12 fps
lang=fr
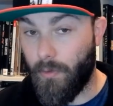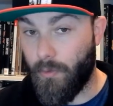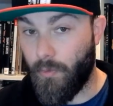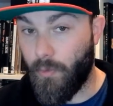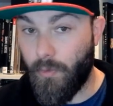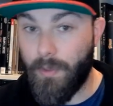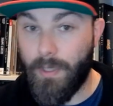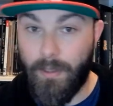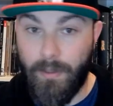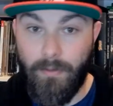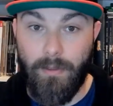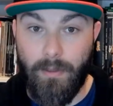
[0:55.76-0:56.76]
d'autres
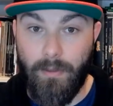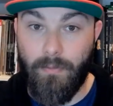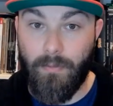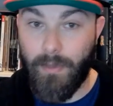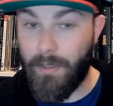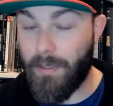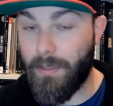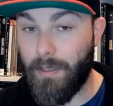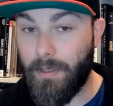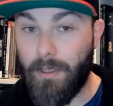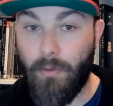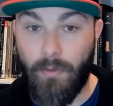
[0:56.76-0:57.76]
activités vont nécessiter
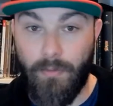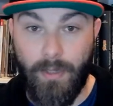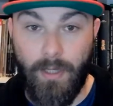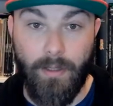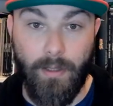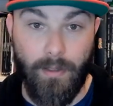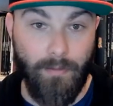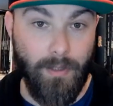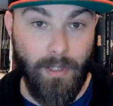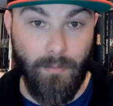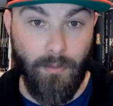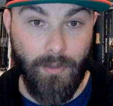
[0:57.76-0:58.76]
qu'il revienne et
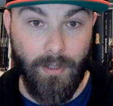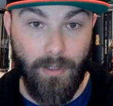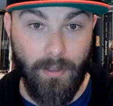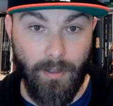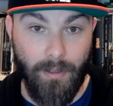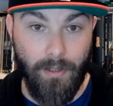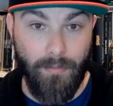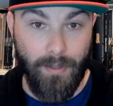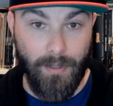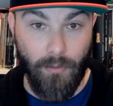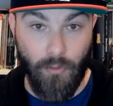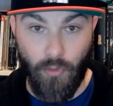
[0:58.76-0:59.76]
finalement qu'il fasse
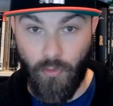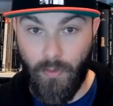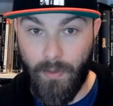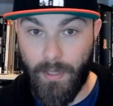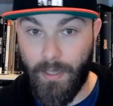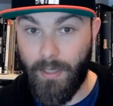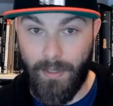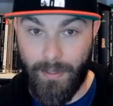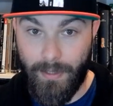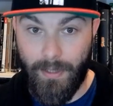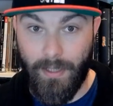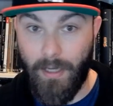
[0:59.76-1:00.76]
quelque chose et
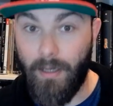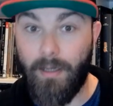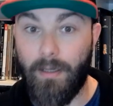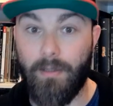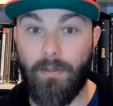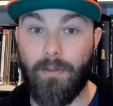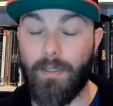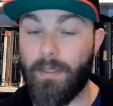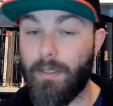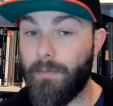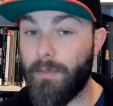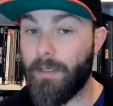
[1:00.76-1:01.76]
c'est là dans le dessin
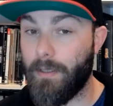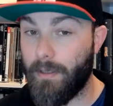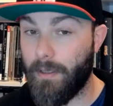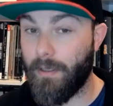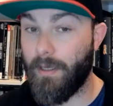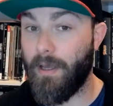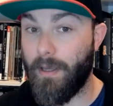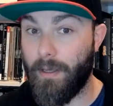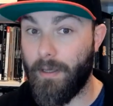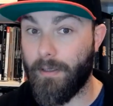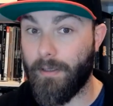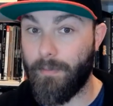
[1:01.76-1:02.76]
animé que c'est très
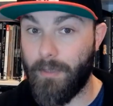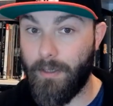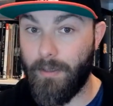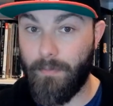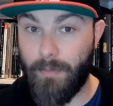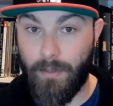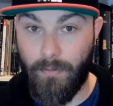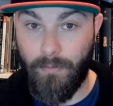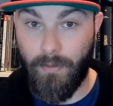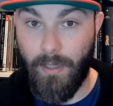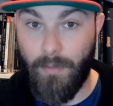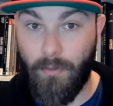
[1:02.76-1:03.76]
cryptique parce que
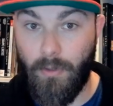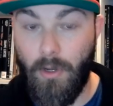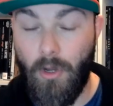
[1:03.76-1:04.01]
finalement